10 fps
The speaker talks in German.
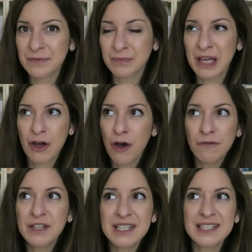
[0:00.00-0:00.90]
Mir
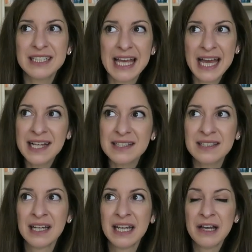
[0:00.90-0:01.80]
eröffnete sich erst
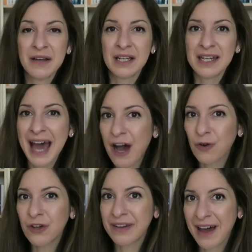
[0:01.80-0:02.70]
nach
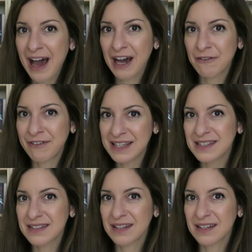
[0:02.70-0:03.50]
und nach, was